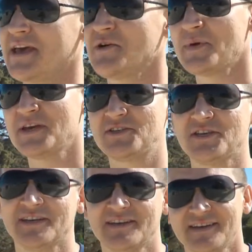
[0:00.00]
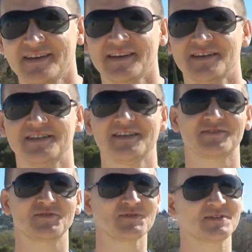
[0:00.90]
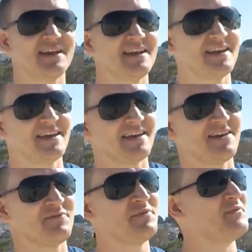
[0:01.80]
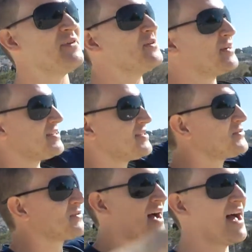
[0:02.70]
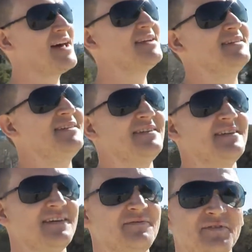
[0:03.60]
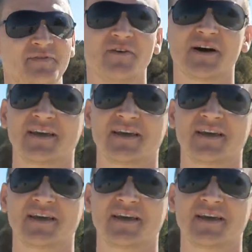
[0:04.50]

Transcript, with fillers: realmente Jesus ele viveu nesse lugar, viveu